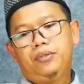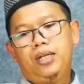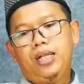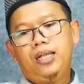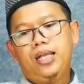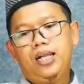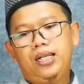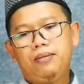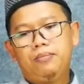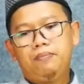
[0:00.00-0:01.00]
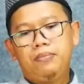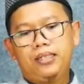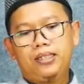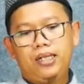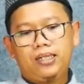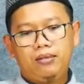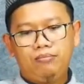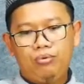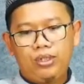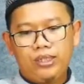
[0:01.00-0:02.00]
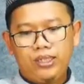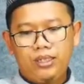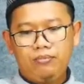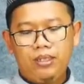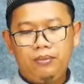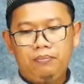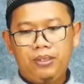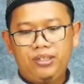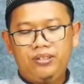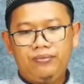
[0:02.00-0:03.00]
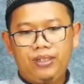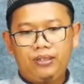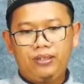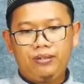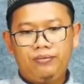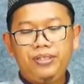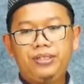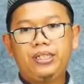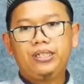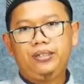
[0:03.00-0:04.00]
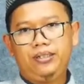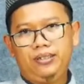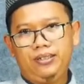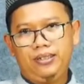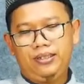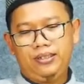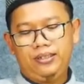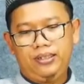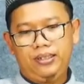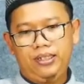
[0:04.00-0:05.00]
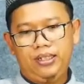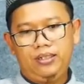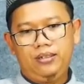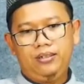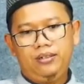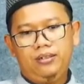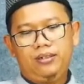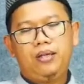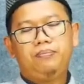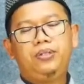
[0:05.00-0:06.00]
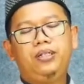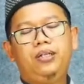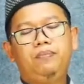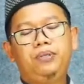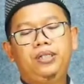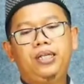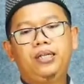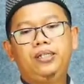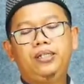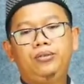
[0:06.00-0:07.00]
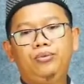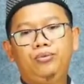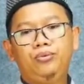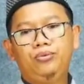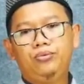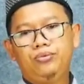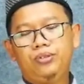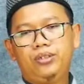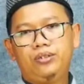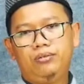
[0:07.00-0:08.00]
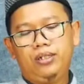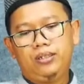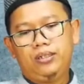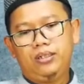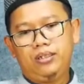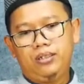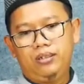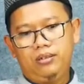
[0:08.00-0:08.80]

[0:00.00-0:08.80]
hal-hal yang membatalkan puasa yang memang bersifat fisik ya. Tapi lebih dari itu, itu ada